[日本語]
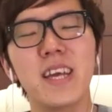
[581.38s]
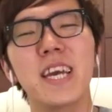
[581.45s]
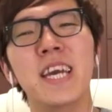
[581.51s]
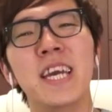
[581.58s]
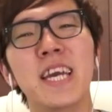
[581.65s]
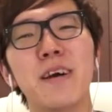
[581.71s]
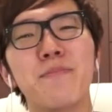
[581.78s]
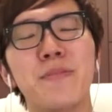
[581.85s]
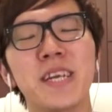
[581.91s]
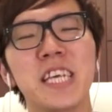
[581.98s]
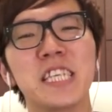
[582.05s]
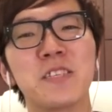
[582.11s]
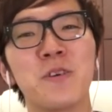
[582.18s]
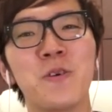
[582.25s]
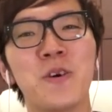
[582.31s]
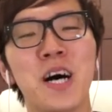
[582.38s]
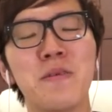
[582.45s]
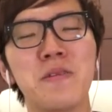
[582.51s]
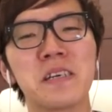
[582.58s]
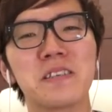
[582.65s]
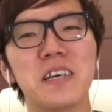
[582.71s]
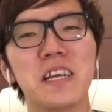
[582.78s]
えー、やっぱりそう
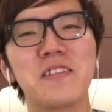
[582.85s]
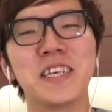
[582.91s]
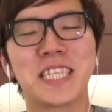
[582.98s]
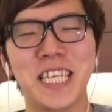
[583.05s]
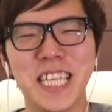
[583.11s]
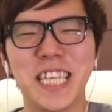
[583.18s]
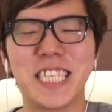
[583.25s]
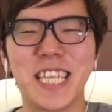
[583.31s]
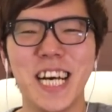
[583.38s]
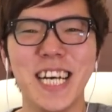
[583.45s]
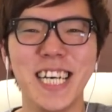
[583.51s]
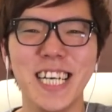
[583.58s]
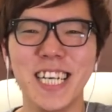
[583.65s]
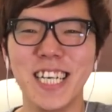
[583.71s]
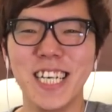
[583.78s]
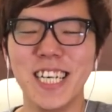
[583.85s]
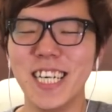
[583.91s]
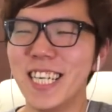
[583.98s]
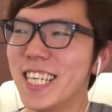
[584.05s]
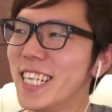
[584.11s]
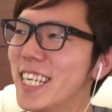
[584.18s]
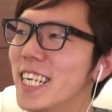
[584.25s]
甘くありませんでし
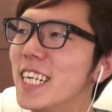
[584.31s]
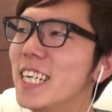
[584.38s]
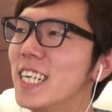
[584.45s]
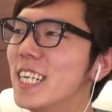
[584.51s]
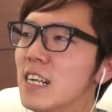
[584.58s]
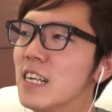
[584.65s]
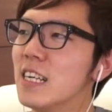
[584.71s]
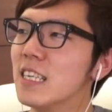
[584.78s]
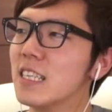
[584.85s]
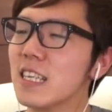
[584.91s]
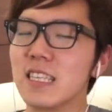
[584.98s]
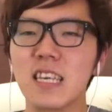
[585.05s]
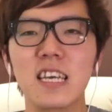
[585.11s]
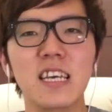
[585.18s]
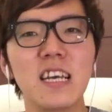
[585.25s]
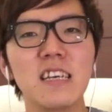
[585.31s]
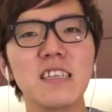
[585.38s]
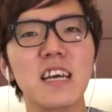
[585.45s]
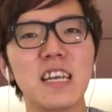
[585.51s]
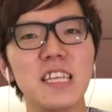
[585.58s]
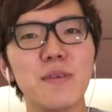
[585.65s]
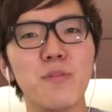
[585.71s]
たせっかく
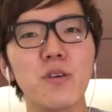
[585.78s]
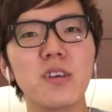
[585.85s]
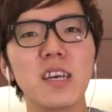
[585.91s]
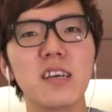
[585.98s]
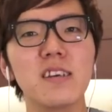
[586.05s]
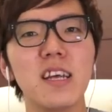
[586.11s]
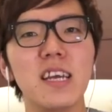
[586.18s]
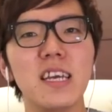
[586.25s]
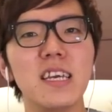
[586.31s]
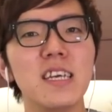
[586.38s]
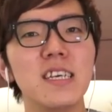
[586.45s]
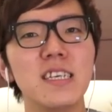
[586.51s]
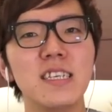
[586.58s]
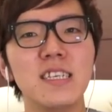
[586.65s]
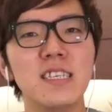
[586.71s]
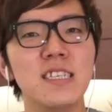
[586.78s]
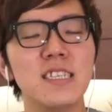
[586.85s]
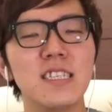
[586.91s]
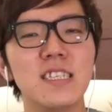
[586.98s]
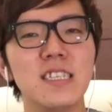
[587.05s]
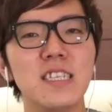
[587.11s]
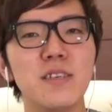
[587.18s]
だからね、もう一回くらい
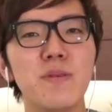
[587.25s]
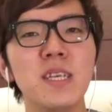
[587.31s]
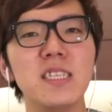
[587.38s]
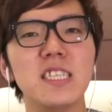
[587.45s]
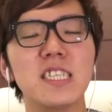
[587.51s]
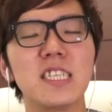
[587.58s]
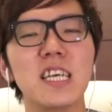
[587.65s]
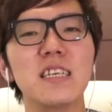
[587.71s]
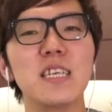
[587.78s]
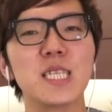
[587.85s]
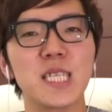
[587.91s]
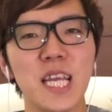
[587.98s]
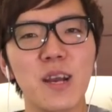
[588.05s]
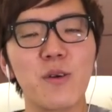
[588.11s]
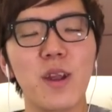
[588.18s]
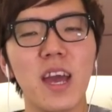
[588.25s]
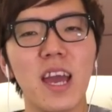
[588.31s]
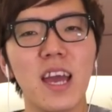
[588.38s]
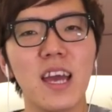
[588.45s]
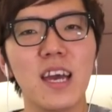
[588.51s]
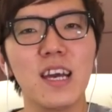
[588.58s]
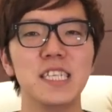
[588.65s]
リベンジしたいですねこれ。
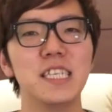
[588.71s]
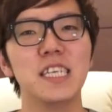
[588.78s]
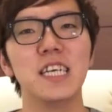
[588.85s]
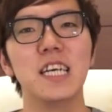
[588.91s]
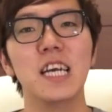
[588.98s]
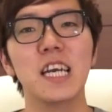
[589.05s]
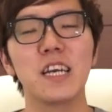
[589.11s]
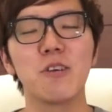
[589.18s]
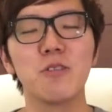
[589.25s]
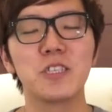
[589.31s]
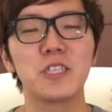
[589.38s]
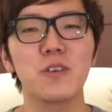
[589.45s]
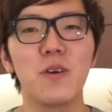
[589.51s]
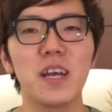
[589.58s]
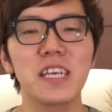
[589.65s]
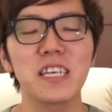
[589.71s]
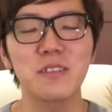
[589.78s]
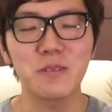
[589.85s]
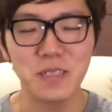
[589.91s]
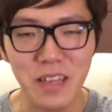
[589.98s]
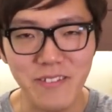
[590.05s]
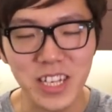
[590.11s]
えー、ご視聴ありが
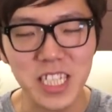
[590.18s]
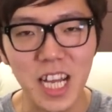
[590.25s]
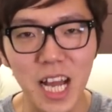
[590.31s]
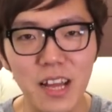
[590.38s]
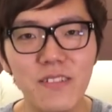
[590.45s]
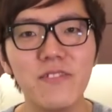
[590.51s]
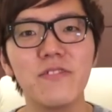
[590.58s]
とうございました。